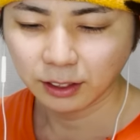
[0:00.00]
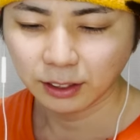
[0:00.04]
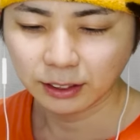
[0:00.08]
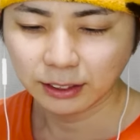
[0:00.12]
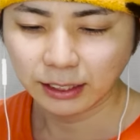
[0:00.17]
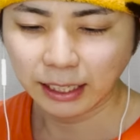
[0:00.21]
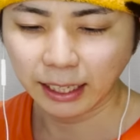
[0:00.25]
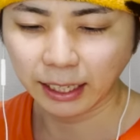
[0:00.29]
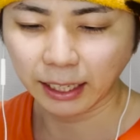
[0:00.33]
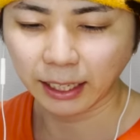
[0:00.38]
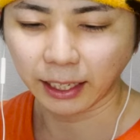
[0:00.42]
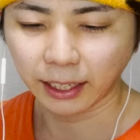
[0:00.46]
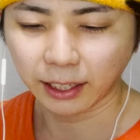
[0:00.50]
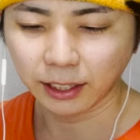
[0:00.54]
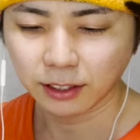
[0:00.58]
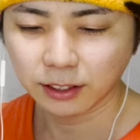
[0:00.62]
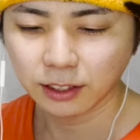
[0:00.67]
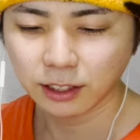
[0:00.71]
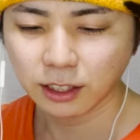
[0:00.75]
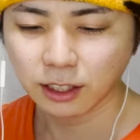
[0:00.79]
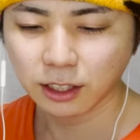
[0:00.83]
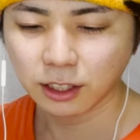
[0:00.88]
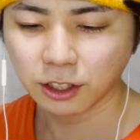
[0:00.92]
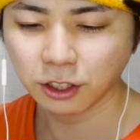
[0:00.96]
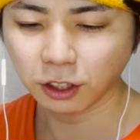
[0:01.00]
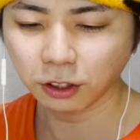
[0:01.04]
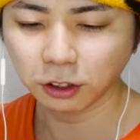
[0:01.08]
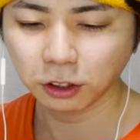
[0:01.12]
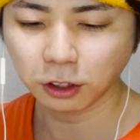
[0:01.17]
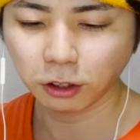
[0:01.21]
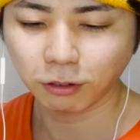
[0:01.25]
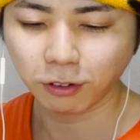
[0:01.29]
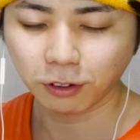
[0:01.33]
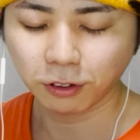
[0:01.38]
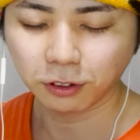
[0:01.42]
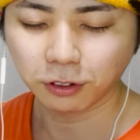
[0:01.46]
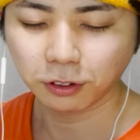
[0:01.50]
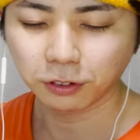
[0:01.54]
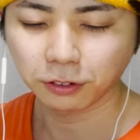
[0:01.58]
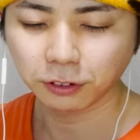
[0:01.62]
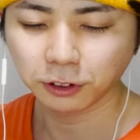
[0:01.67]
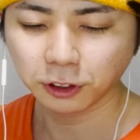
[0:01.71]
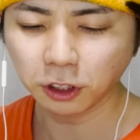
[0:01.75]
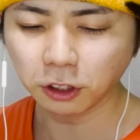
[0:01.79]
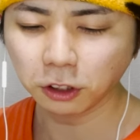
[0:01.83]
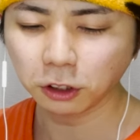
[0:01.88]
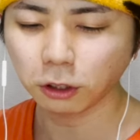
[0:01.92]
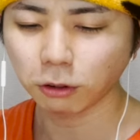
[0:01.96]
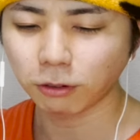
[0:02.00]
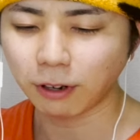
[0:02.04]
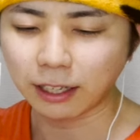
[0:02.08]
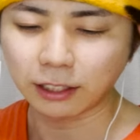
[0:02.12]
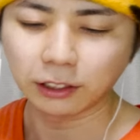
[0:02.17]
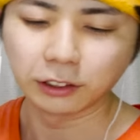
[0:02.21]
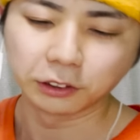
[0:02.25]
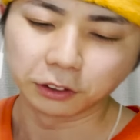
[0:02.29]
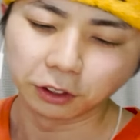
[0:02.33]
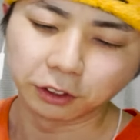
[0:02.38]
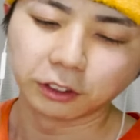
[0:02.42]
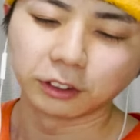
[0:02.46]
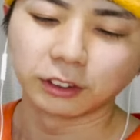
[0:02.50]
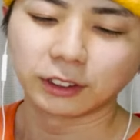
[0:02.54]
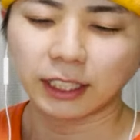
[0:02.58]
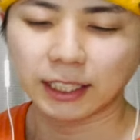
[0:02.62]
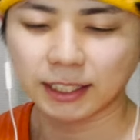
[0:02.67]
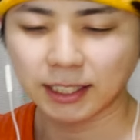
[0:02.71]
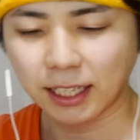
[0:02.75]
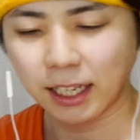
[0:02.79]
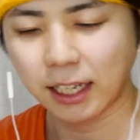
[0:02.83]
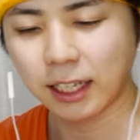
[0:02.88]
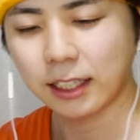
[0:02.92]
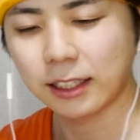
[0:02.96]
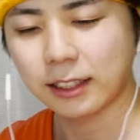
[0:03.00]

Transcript: なんか、ちょっと、ちょっと悪というかさ、